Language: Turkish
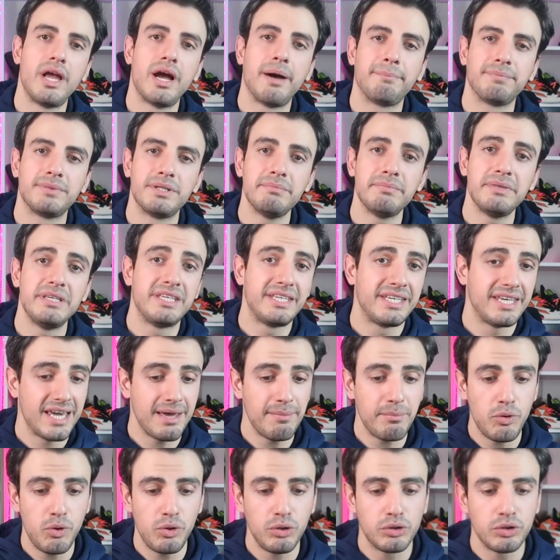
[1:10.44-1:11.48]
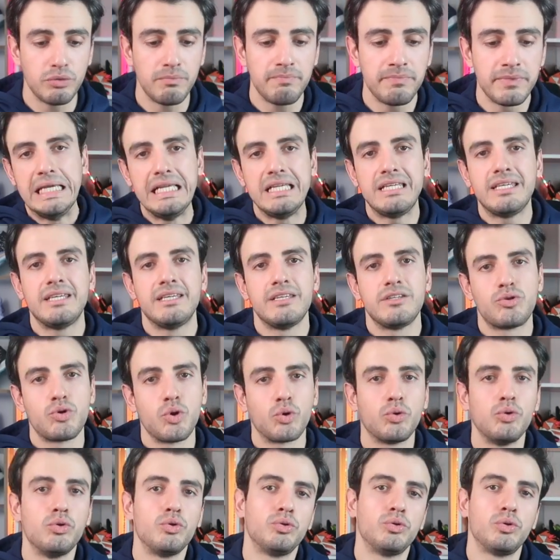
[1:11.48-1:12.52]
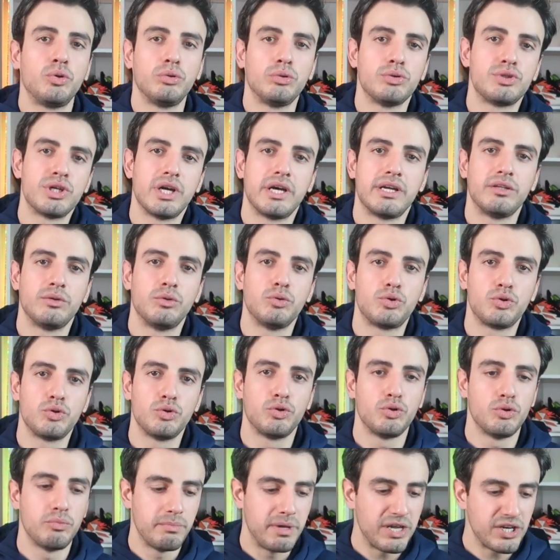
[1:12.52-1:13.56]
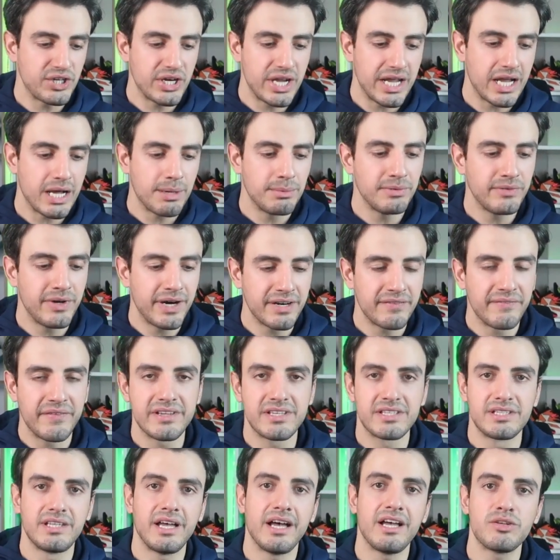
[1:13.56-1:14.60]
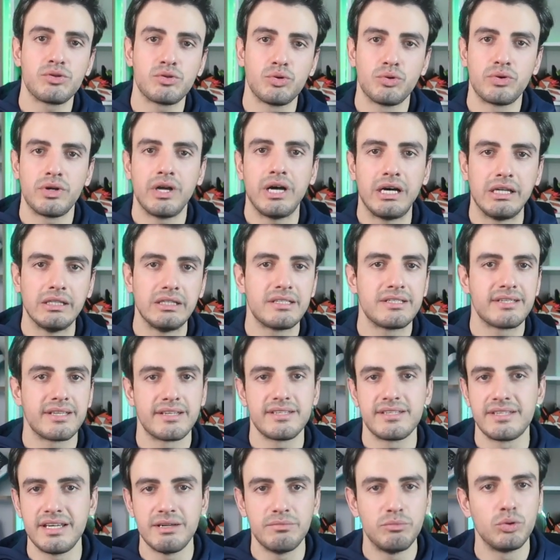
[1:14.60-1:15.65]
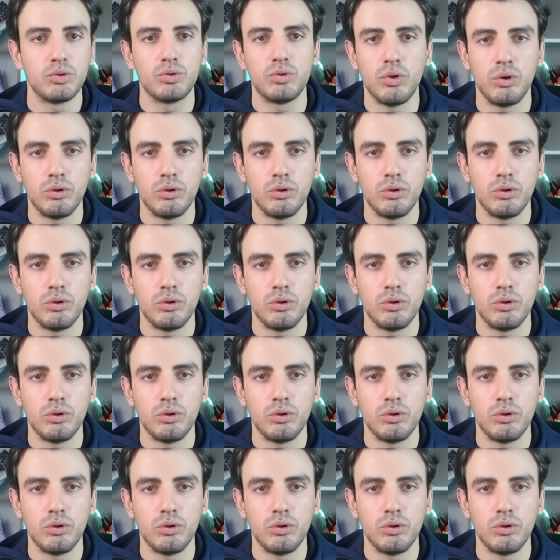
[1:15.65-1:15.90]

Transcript: yaptım. 2'ye böldüm. İlk çok uygun olacağını düşündüğüm 5 ayakkabı var ve daha sonra alırsanız yine mutlu